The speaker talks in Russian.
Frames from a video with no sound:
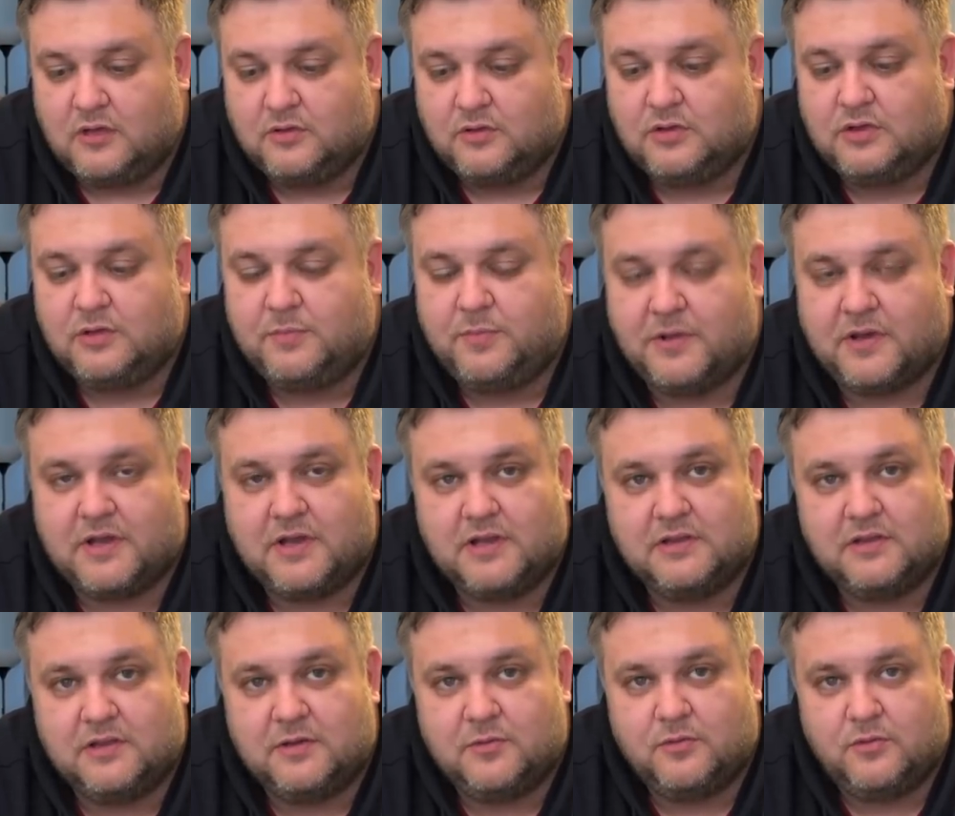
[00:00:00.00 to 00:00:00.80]
ну ты
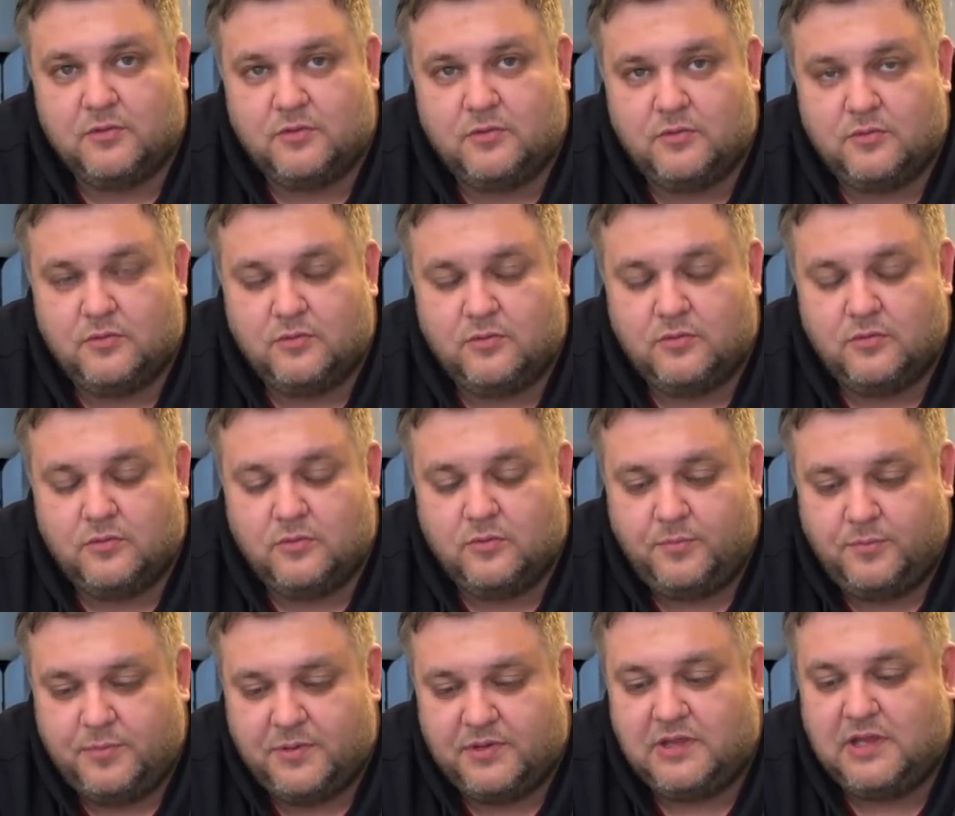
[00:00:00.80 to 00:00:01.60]
пока
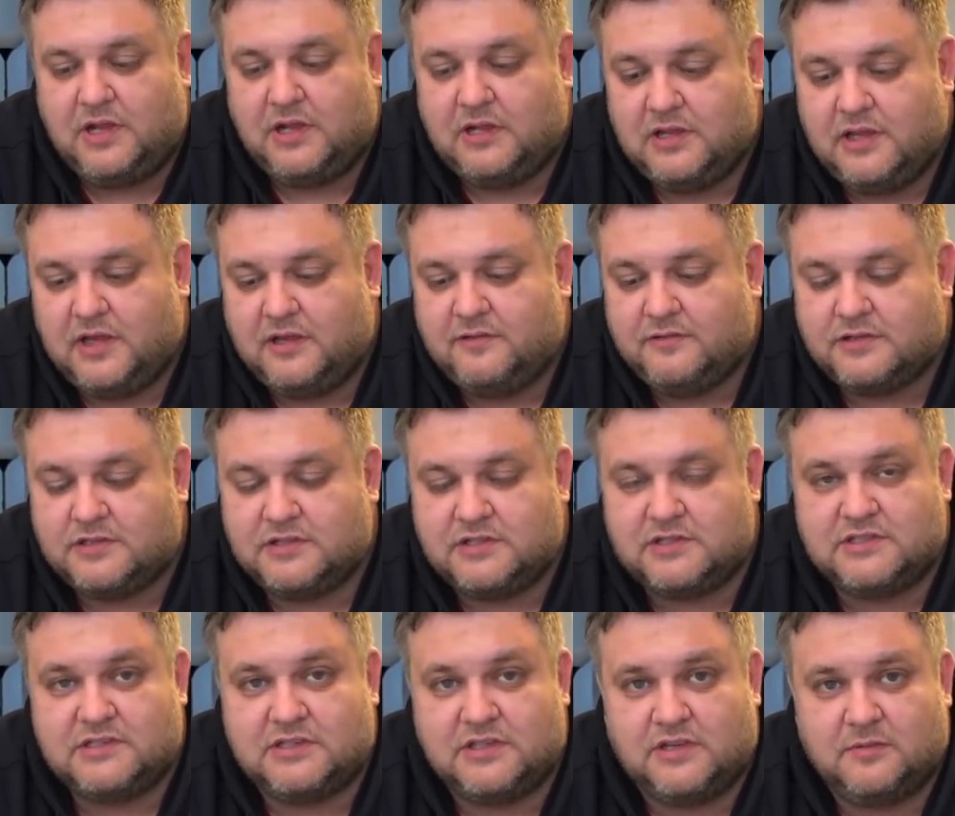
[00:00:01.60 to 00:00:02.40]
на педаль давишь,
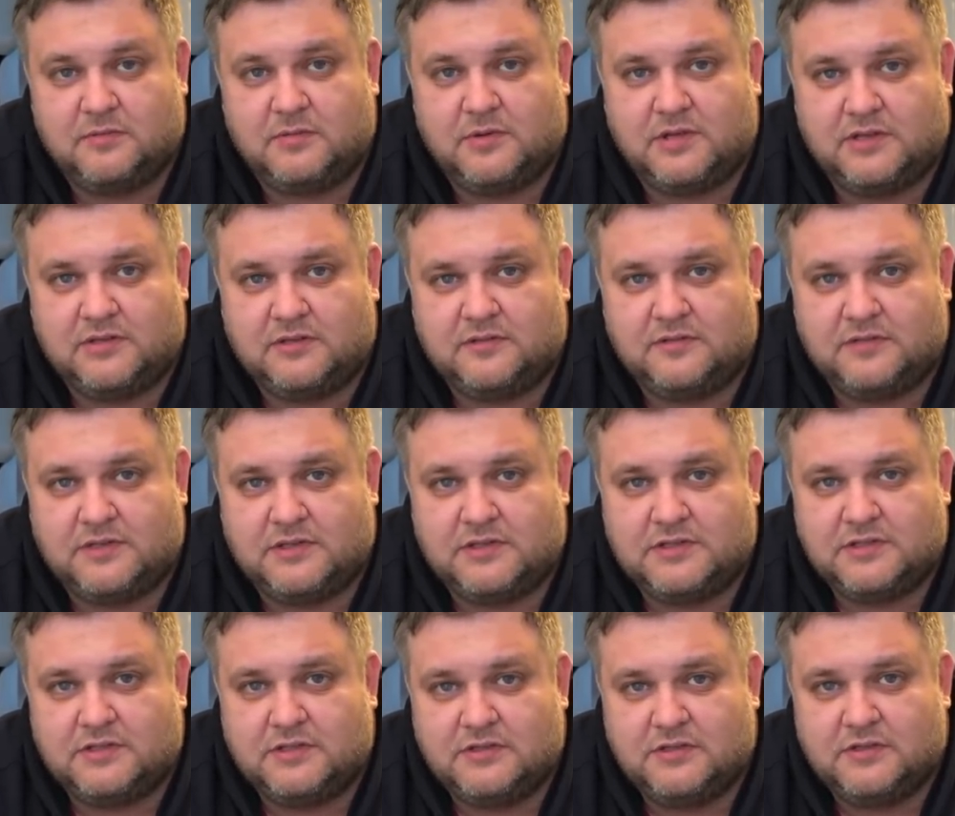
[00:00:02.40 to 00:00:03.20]
ты
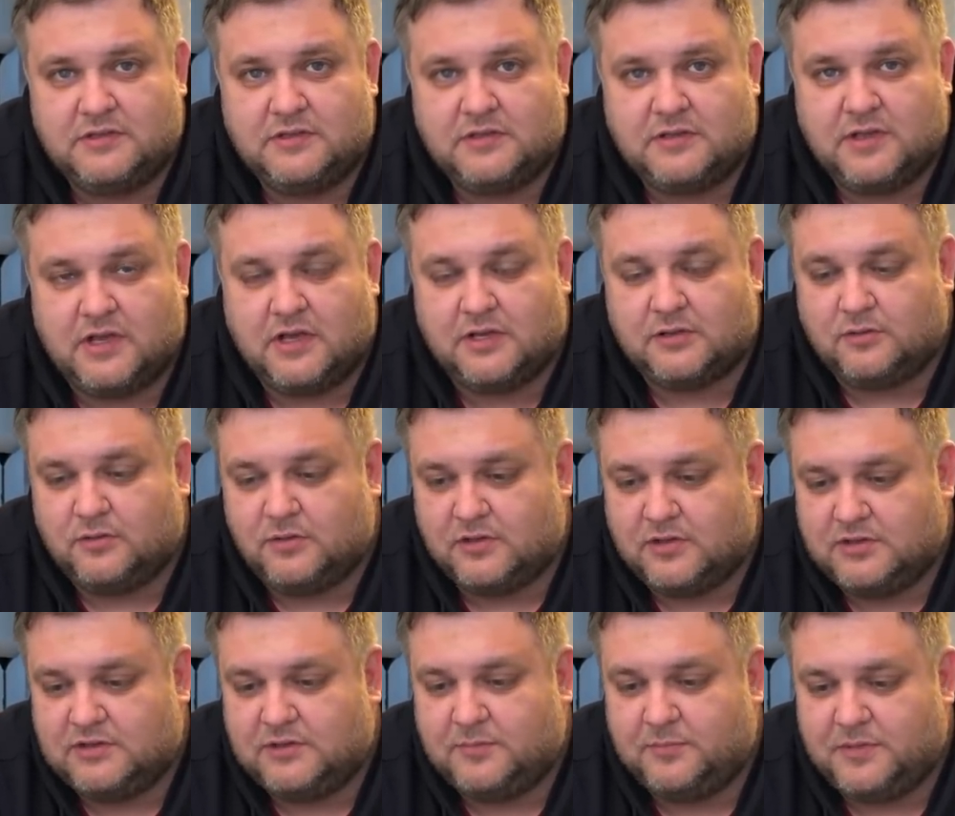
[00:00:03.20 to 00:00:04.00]
зарабатываешь. Как
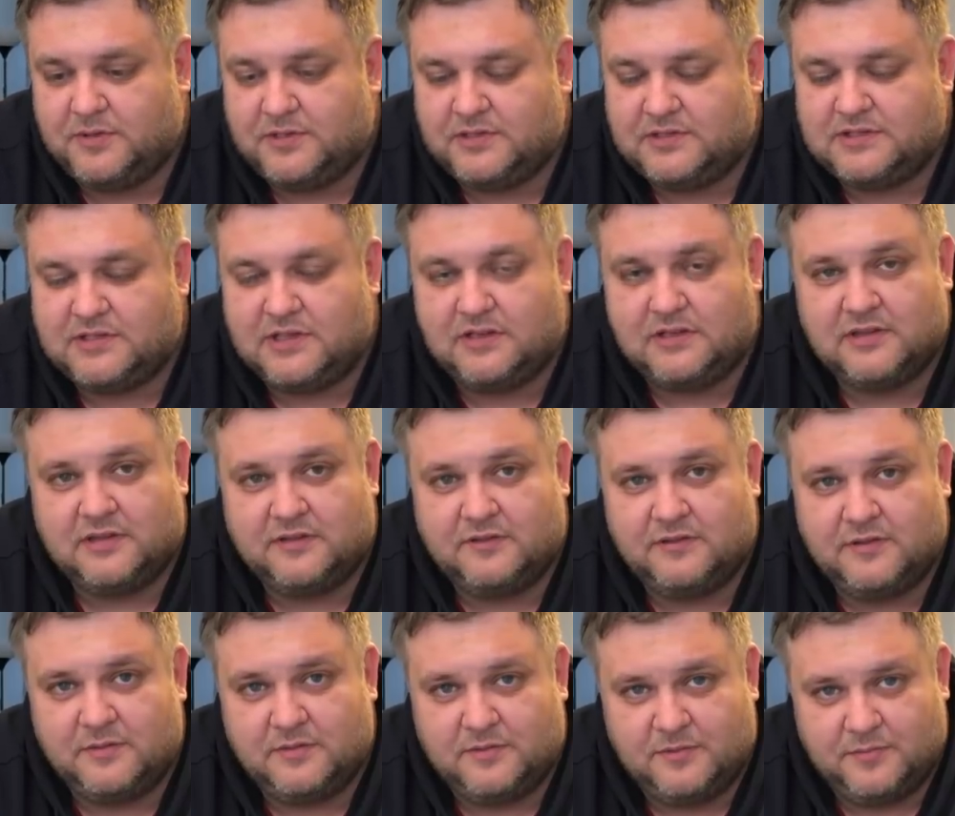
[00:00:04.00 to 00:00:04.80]
только ты перестал
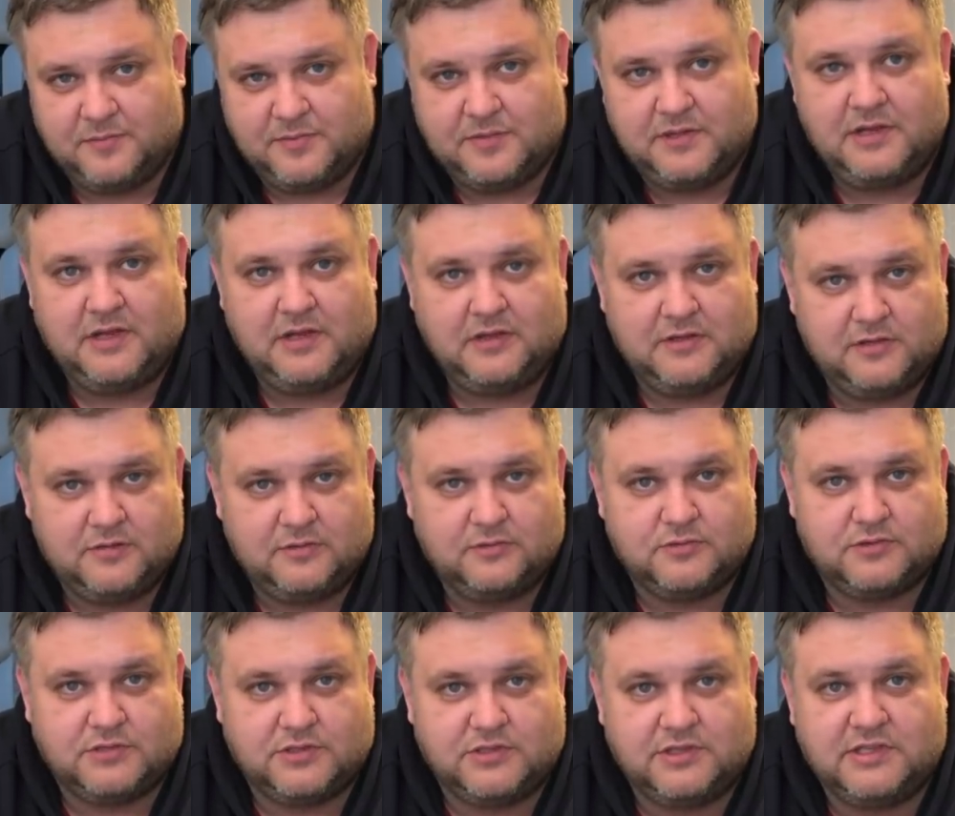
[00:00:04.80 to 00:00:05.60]
давить на педаль, ты
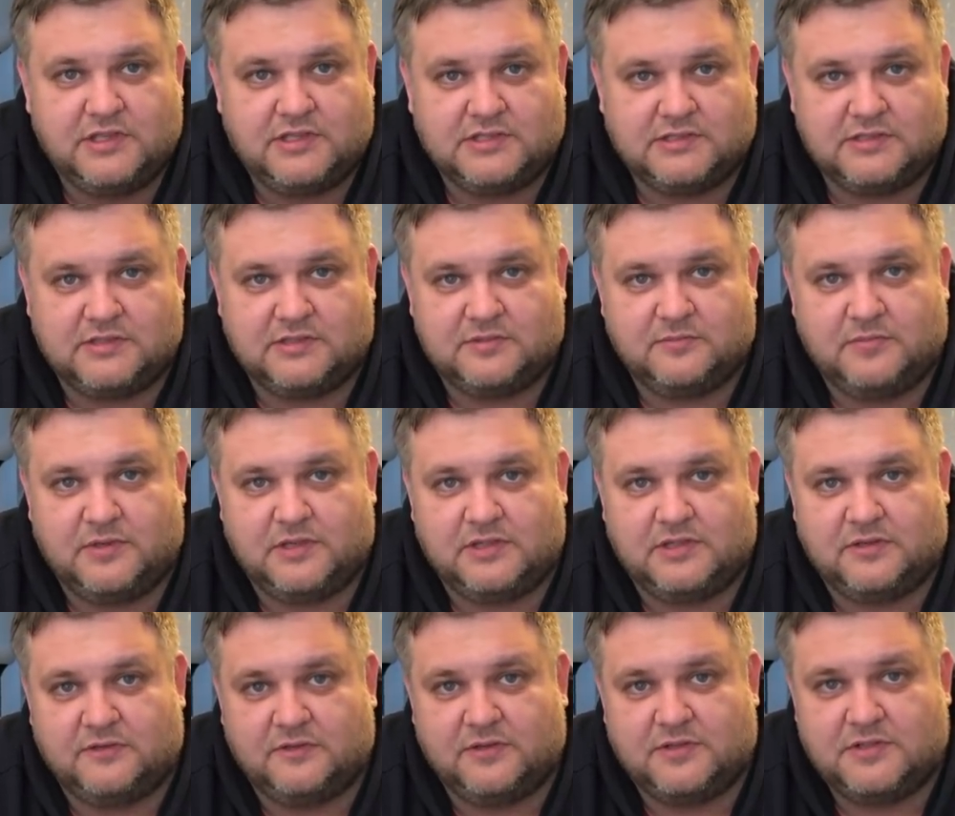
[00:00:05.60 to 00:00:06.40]
уже не
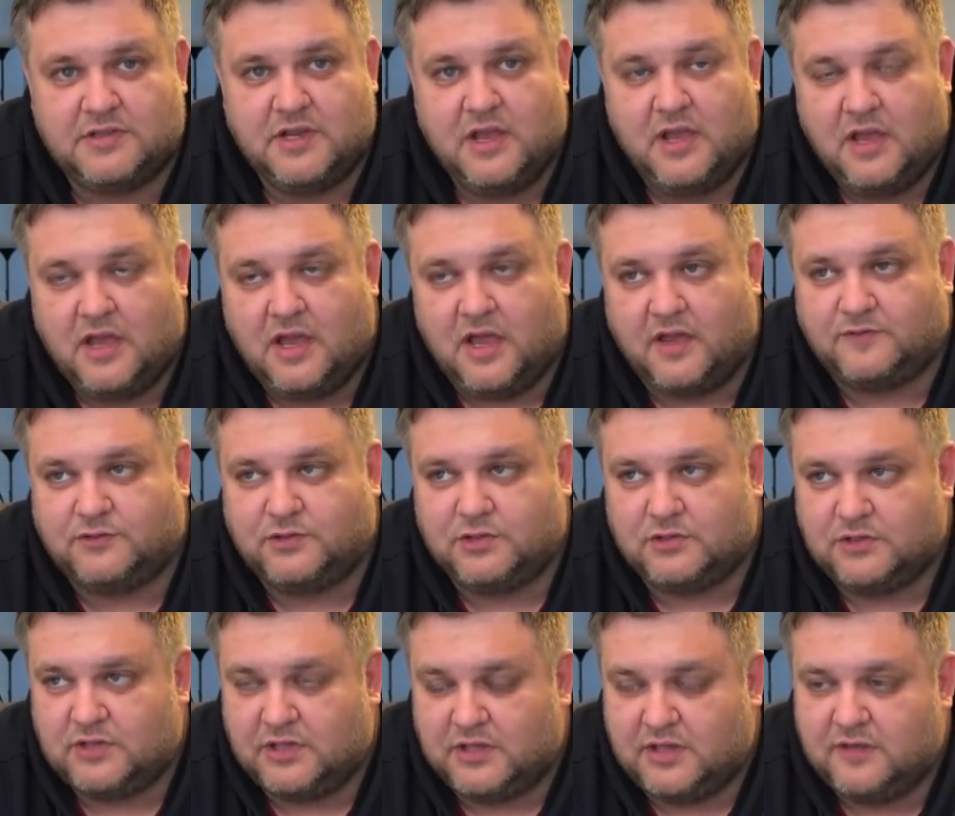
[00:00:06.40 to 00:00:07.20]
зарабатываешь. А
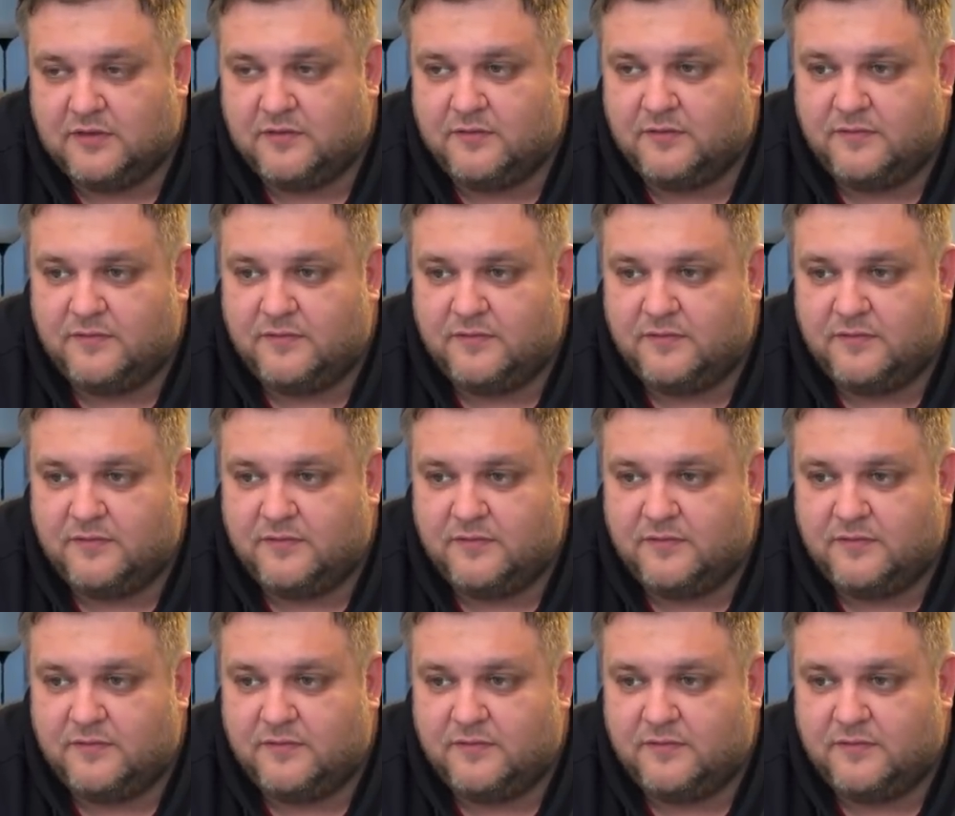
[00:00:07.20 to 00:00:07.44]
все-таки